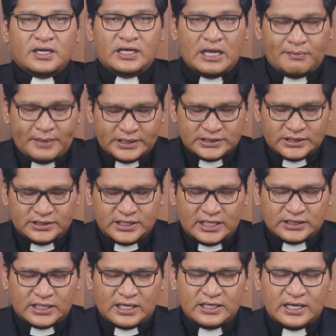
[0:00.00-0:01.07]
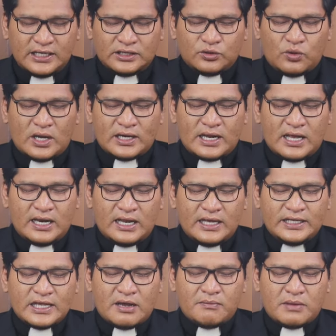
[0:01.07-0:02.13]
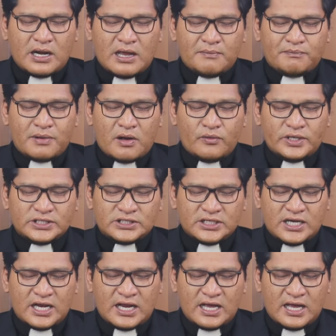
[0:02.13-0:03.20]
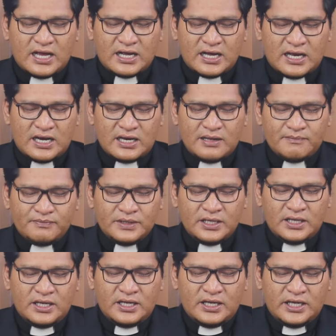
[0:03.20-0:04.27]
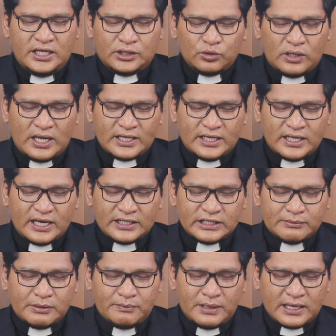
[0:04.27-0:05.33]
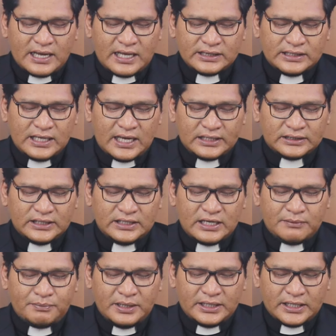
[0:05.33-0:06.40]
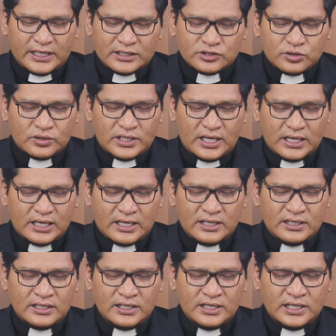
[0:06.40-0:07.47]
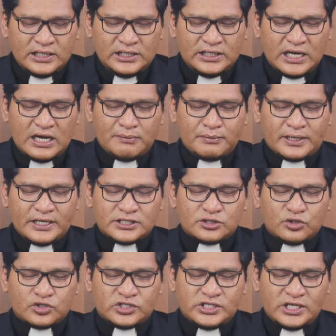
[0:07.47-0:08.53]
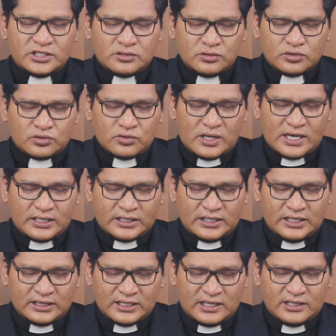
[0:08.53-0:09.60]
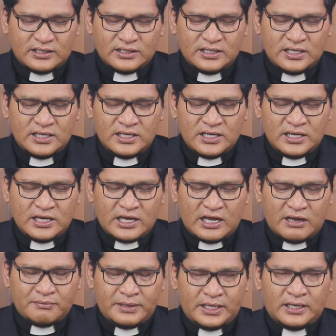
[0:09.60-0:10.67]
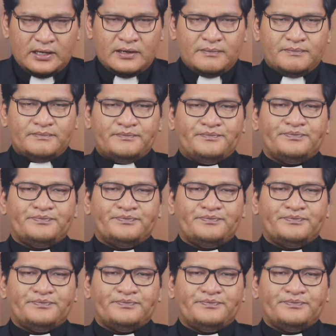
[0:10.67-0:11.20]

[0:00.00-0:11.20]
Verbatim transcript: Damai sejahtera dari Tuhan Allah yang melampaui segala akal, itulah kiranya memberkati hati dan pikiran saudara di dalam Kristus Yesus Tuhan kita. Amin.